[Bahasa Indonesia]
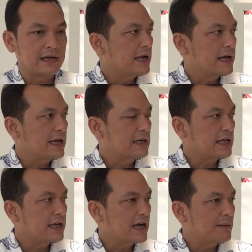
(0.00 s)
Nah, yang
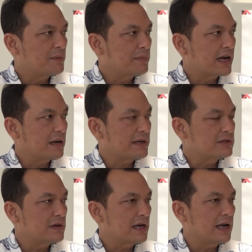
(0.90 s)
tadi kami berikan
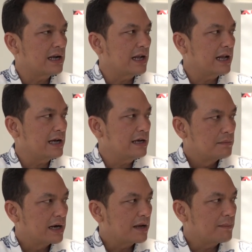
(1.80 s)
masukan adalah
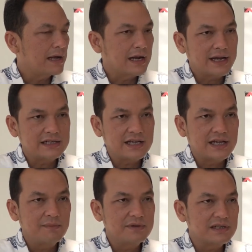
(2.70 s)
bagaimana
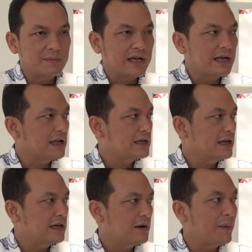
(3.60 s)
SIG bisa
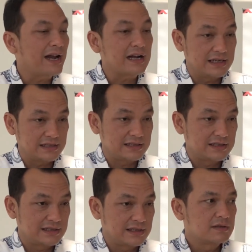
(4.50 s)
meningkatkan
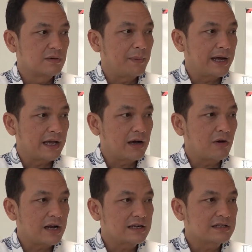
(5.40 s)
awareness supaya
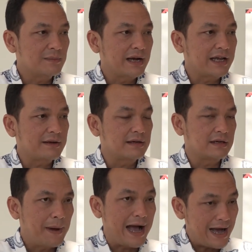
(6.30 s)
orang
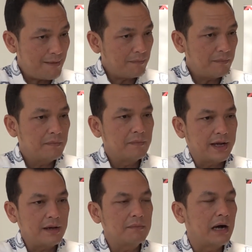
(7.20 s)
semakin paham
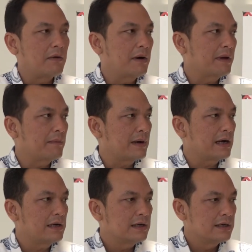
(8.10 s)
ya bahwa memang